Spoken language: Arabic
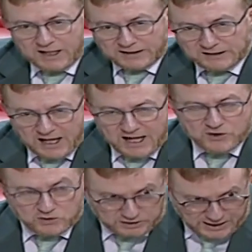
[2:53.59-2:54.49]
عندنا
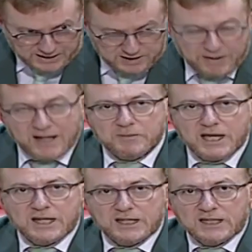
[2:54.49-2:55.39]
اجنده مع
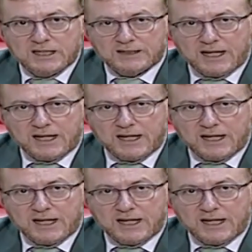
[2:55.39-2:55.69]
المهنيين